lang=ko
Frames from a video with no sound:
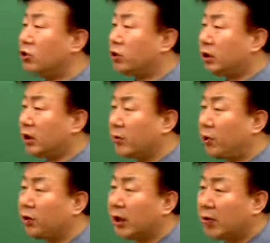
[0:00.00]
주택으로
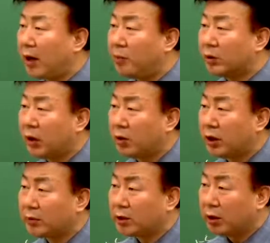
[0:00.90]
본다고 안 본다고
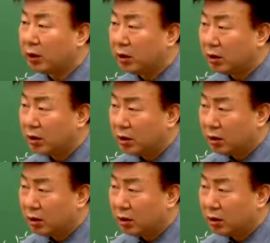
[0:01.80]
올해부터